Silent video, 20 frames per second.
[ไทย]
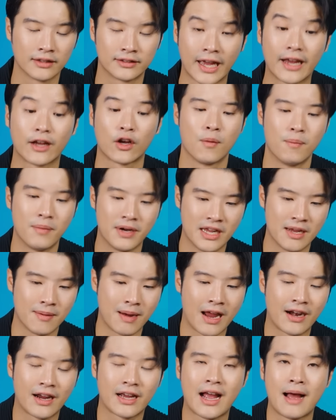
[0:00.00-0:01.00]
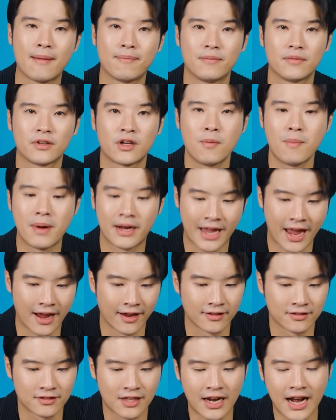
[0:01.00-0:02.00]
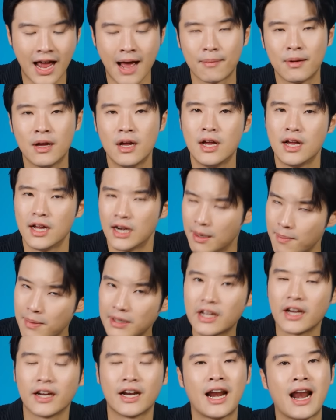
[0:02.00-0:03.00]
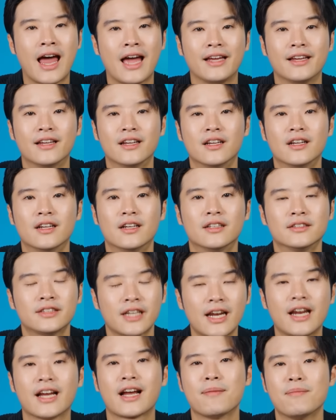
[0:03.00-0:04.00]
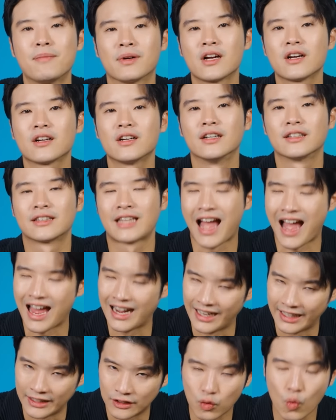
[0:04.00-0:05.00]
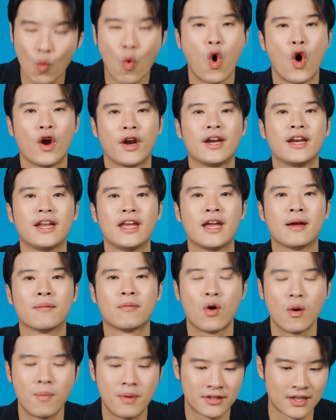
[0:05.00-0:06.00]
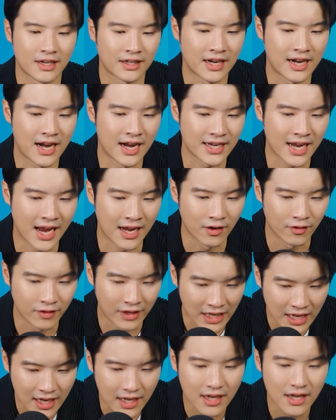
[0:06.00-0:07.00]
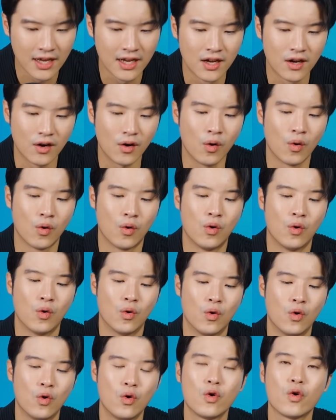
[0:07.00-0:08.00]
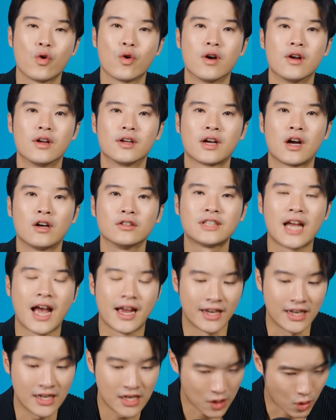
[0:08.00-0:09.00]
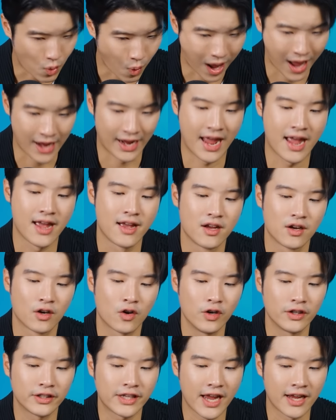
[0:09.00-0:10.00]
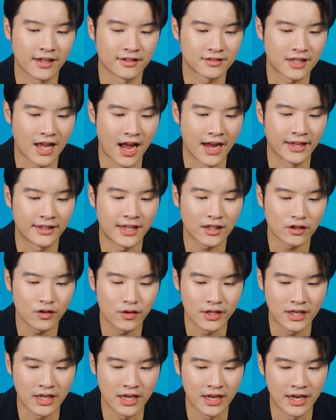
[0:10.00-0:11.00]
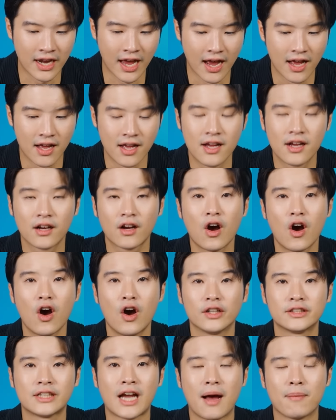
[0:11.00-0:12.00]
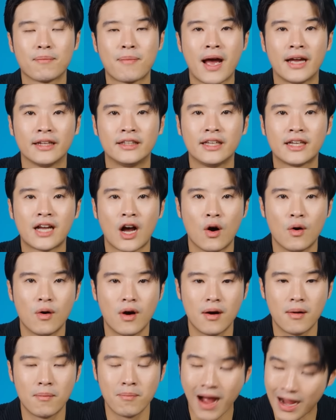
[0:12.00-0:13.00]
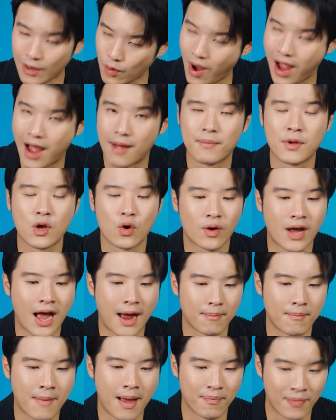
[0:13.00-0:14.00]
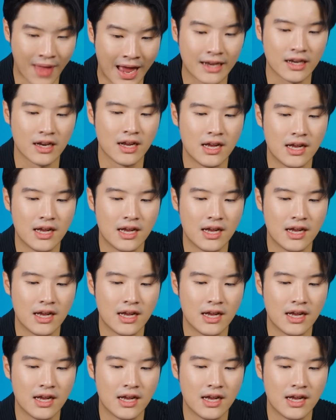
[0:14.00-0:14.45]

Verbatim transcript: Tech Company แล้วนะครับก็มาแข่งกับ Startup แล้วมันเกิดอะไรใช่แหละครับมันก็เกิด Talent War นั่นเองเพราะว่าบริษัทขนาดใหญ่เหล่านี้โอ้โหเขาจ่ายได้ดีกว่าไงคนเก่งสายเทคโนโลยีเนี่ยก็จะไปที่เขามากกว่ามีโอกาสแบบนั้น